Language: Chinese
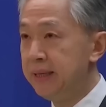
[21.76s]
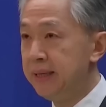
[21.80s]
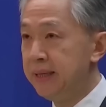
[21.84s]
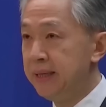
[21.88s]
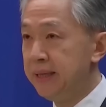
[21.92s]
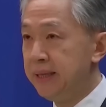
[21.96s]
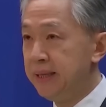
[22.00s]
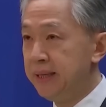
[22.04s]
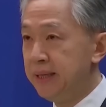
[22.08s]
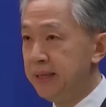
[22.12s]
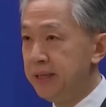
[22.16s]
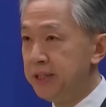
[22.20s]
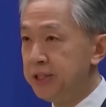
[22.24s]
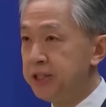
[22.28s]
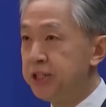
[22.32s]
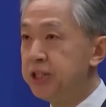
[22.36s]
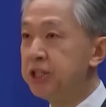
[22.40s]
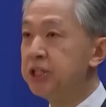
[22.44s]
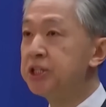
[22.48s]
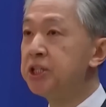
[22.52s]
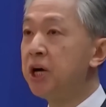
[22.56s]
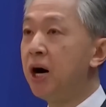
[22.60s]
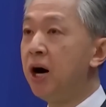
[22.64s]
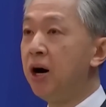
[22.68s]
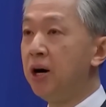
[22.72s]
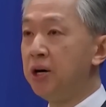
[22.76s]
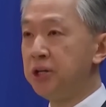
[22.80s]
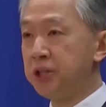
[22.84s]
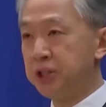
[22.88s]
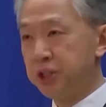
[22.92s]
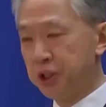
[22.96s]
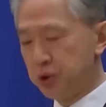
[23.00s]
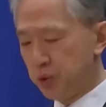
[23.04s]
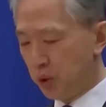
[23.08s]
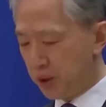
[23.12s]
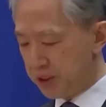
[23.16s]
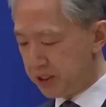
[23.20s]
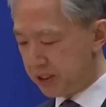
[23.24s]
年以来，美
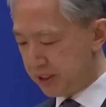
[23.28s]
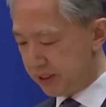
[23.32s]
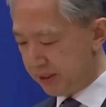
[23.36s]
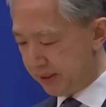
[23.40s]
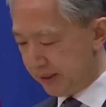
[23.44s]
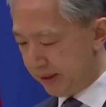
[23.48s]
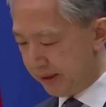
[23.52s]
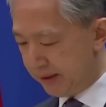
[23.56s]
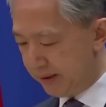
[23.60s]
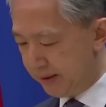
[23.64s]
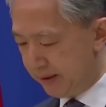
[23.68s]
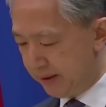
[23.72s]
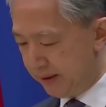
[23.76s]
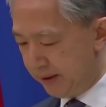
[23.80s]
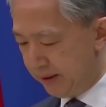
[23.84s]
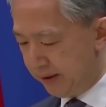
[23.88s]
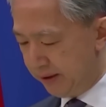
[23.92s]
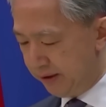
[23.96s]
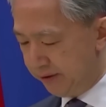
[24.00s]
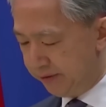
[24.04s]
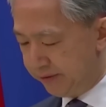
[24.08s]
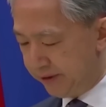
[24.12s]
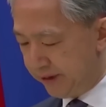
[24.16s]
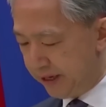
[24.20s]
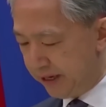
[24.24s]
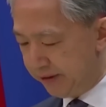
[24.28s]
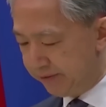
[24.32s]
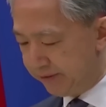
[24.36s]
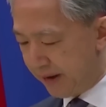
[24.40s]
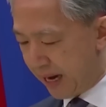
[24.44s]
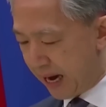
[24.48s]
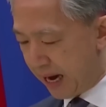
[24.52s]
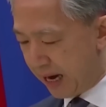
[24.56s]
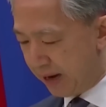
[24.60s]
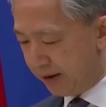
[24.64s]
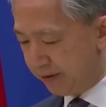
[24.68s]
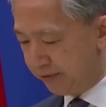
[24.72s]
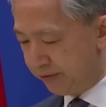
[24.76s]
方的高空气球未经
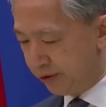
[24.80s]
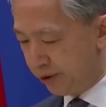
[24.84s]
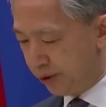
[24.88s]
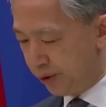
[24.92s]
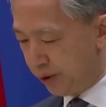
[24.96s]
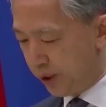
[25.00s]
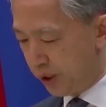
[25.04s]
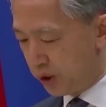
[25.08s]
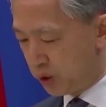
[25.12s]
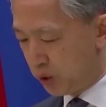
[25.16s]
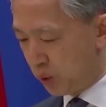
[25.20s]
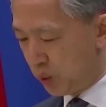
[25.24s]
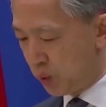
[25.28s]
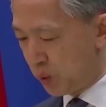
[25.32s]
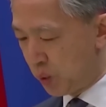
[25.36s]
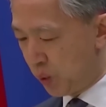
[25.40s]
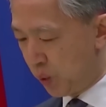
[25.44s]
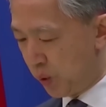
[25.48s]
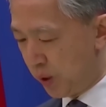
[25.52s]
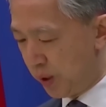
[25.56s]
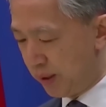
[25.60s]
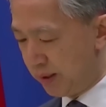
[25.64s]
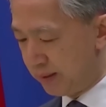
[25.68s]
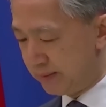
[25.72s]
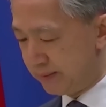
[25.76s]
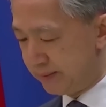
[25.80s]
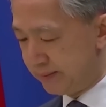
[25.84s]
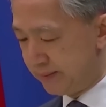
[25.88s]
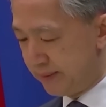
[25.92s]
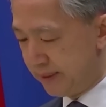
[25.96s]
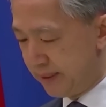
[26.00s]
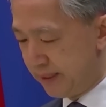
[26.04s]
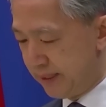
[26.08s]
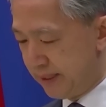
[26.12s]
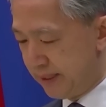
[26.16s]
中国相关部门批准，